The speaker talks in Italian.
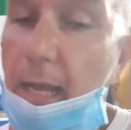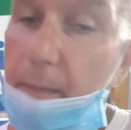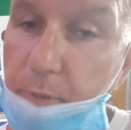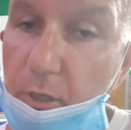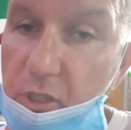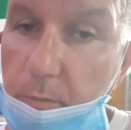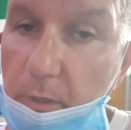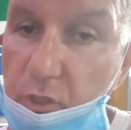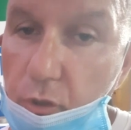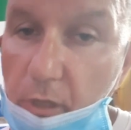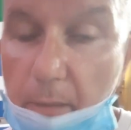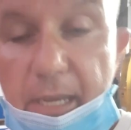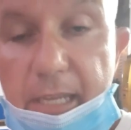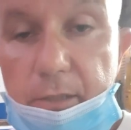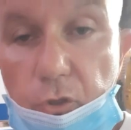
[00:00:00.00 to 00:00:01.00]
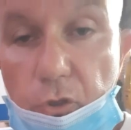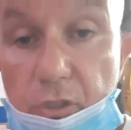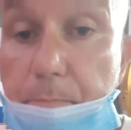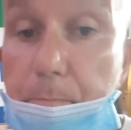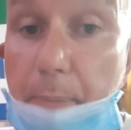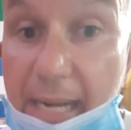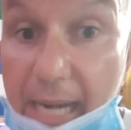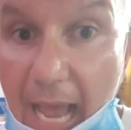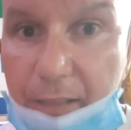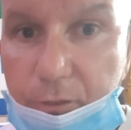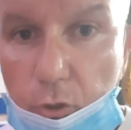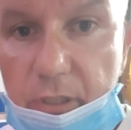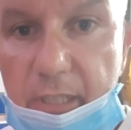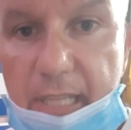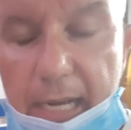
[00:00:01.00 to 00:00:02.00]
al prossimo aggiornamento sperando di